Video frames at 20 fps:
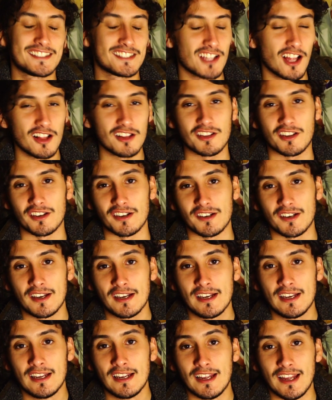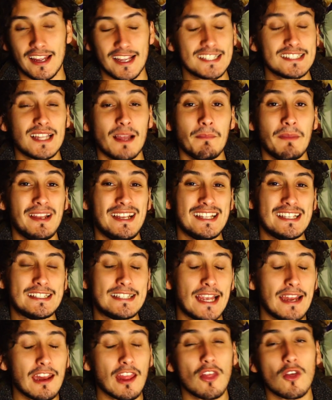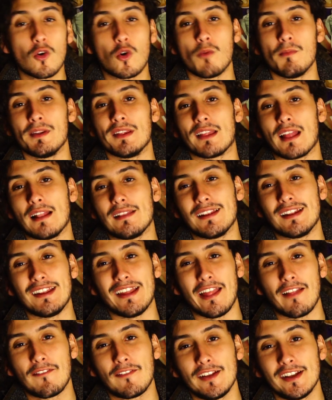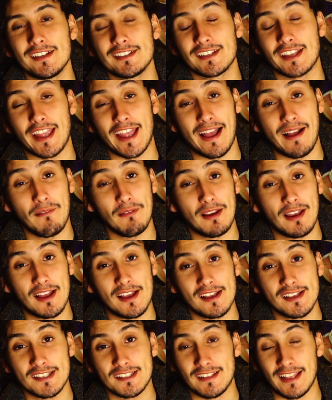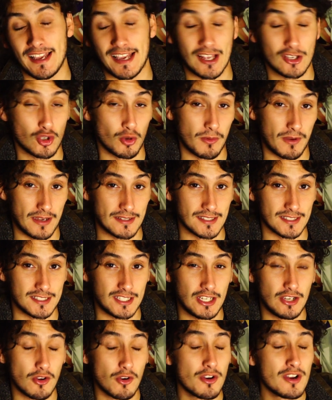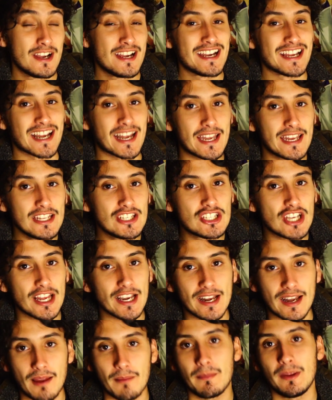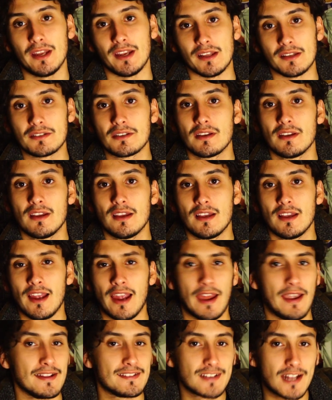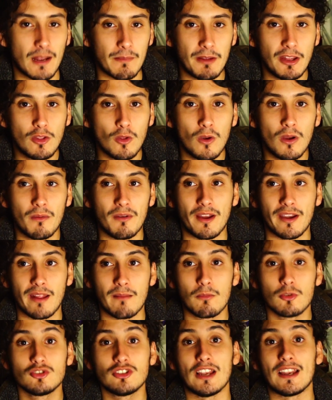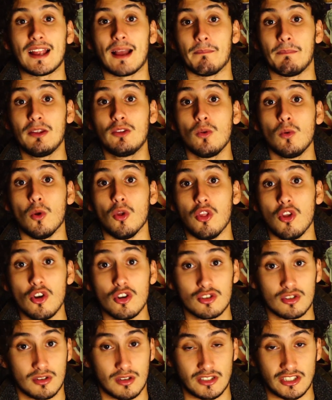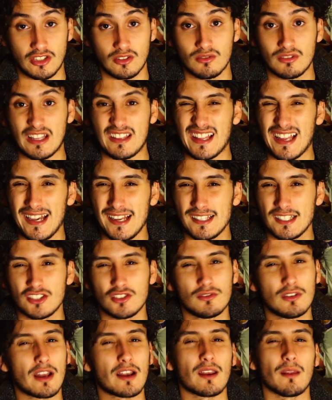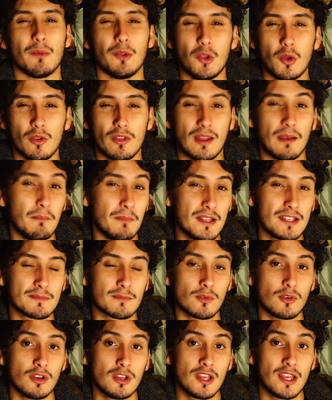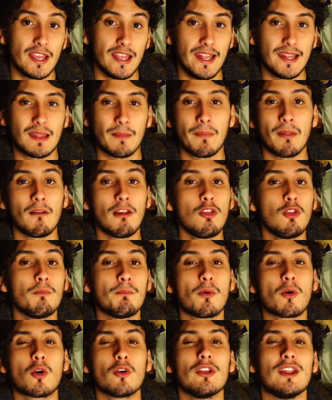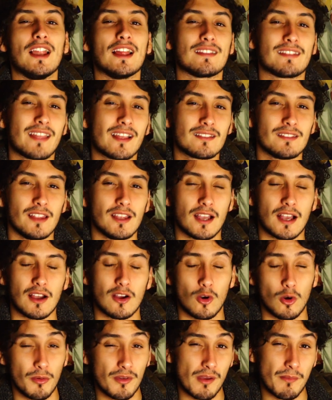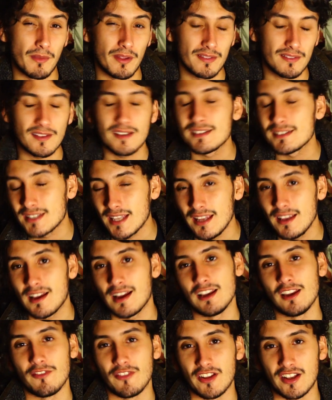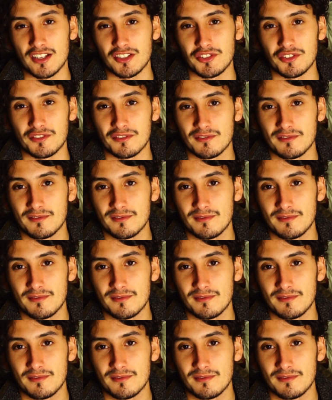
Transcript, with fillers: Stalker, esta miniserie documental de Netflix que habla de la, sobre el asesino Richard Ramírez. En este capítulo hablaremos del capítulo 2, haciendo un análisis y una review del mismo y también hablando un poco de la técnica, obviamente sin calificación.